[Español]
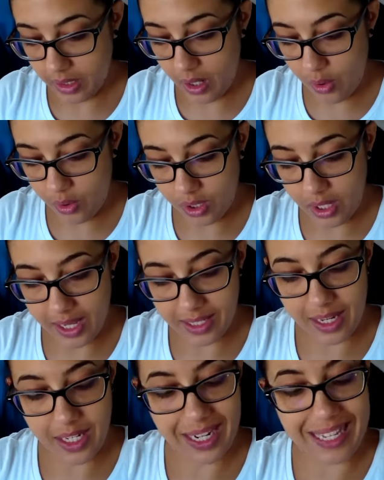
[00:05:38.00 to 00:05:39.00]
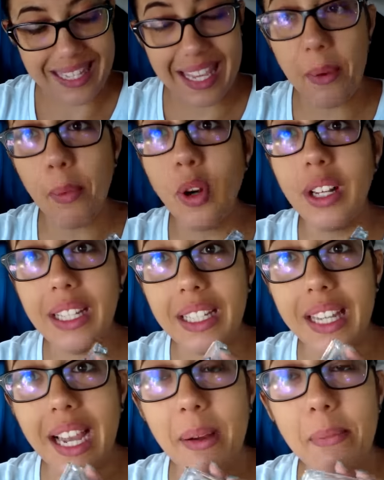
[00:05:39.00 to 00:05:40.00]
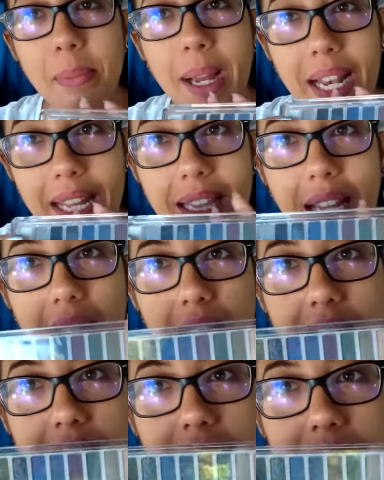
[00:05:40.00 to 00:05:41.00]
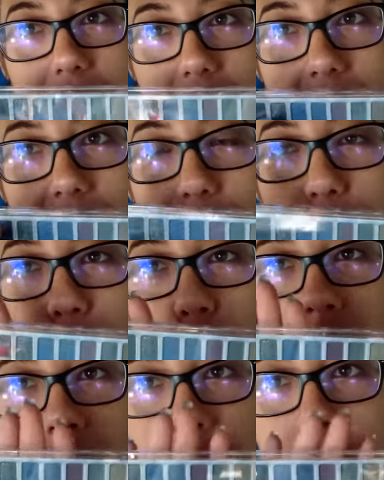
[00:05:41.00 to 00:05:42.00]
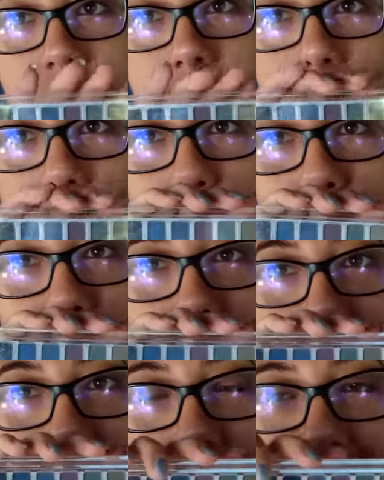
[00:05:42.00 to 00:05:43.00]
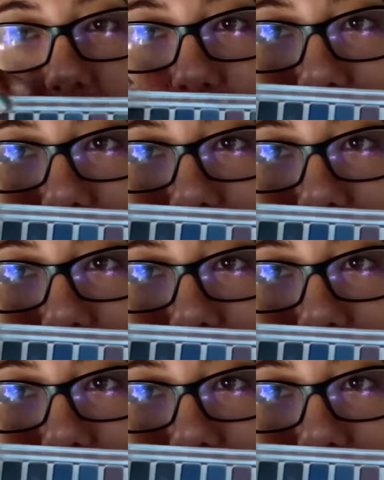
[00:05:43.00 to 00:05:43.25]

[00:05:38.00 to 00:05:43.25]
Lourdes Essentials. ¡Qué bonita paleta! ¡Qué bonita paleta!